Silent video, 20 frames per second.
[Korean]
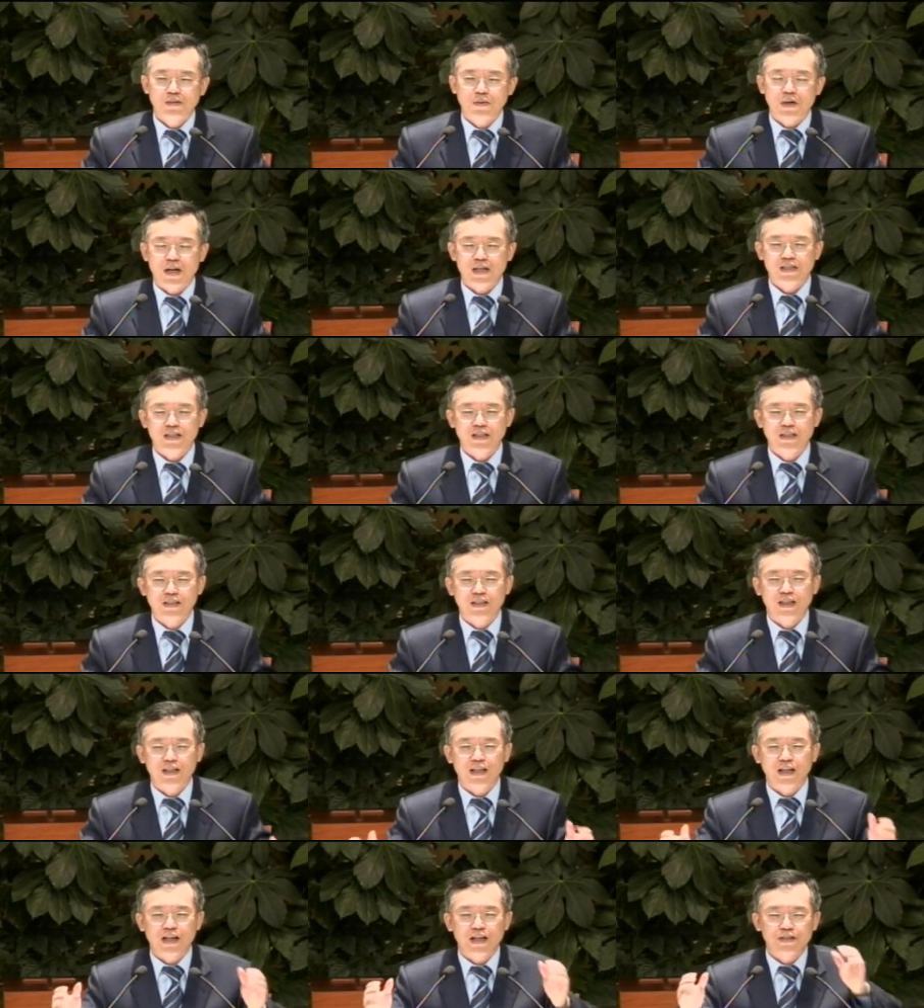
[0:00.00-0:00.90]
화상을
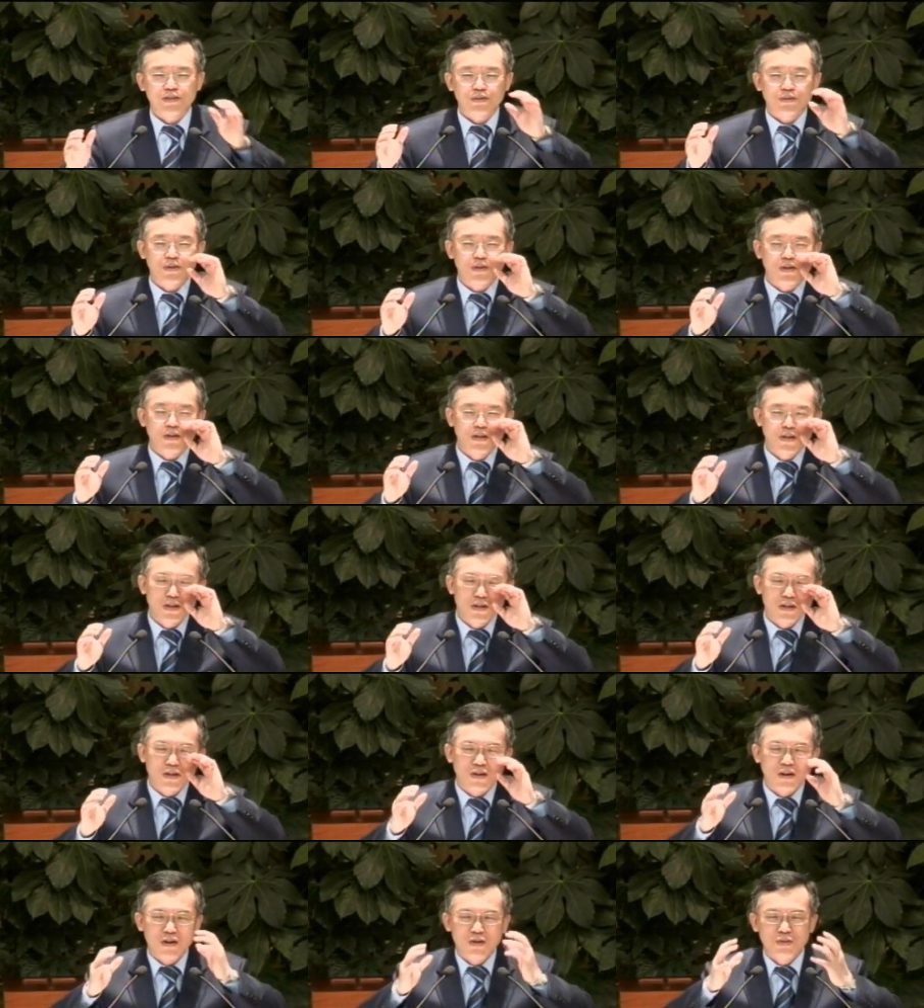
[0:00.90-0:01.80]
당해가지고
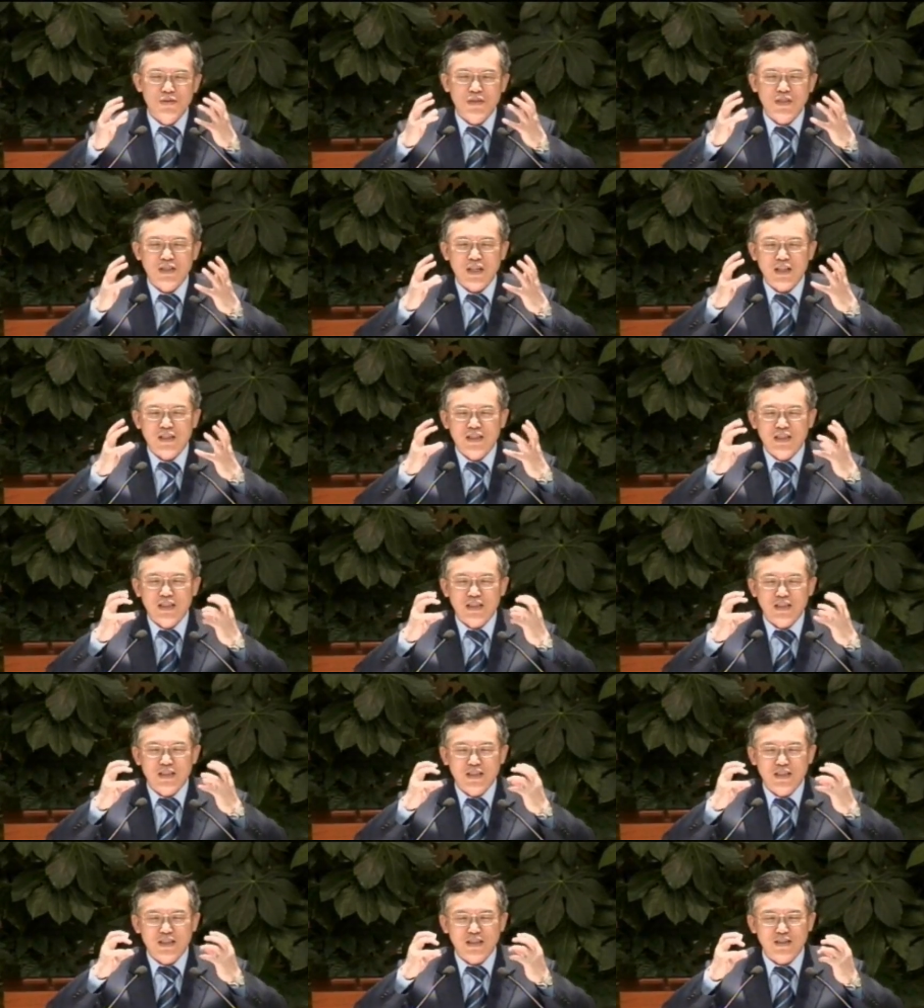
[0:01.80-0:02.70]
얼굴이 다
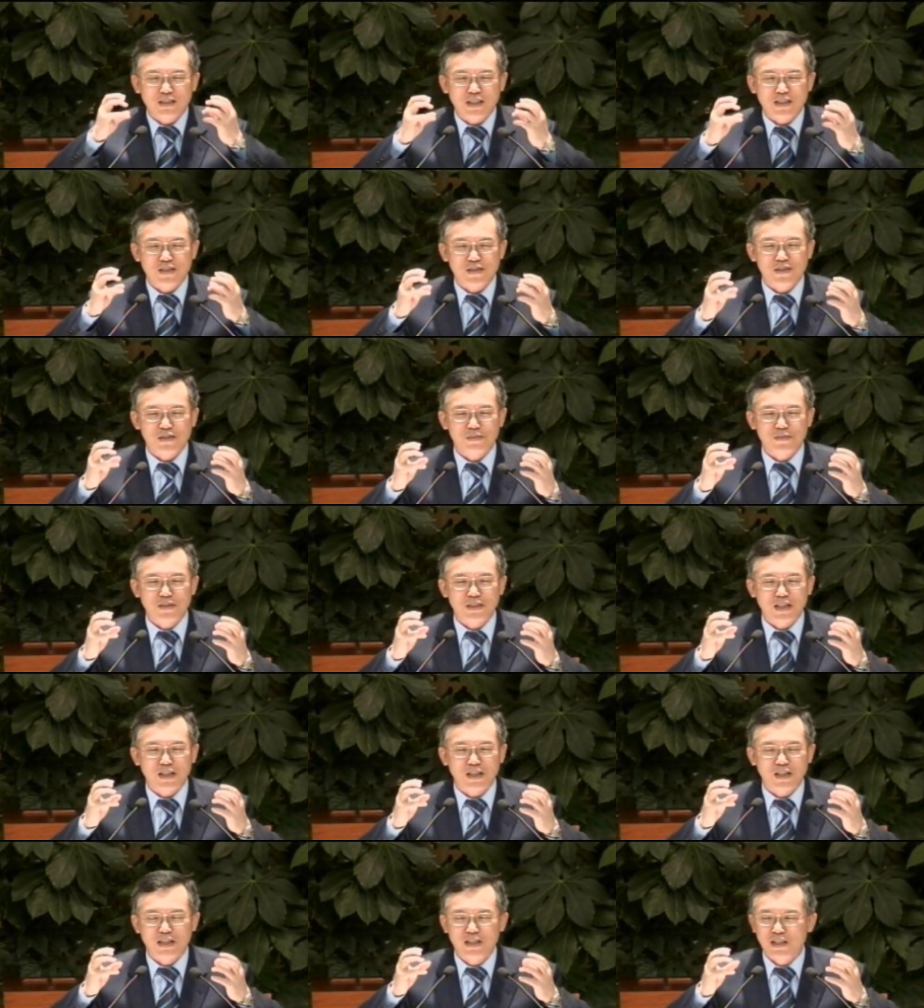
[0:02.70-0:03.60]

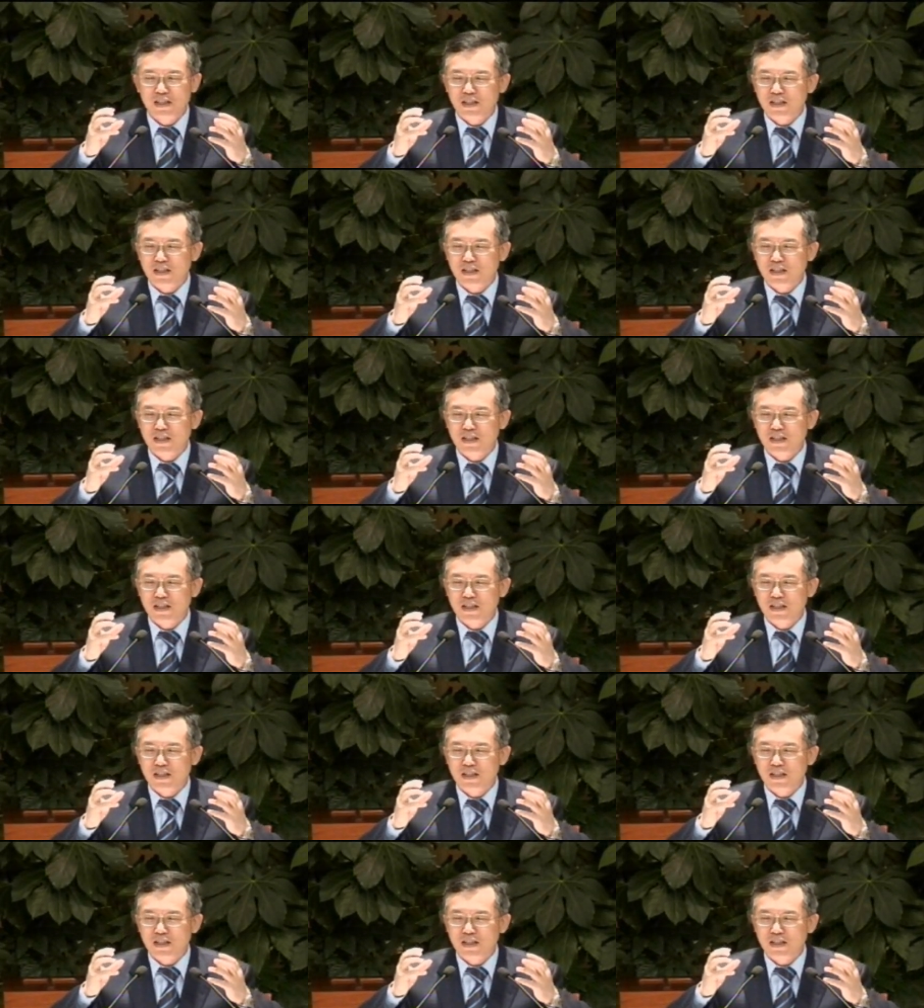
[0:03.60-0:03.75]
찌글찌글해졌습니다.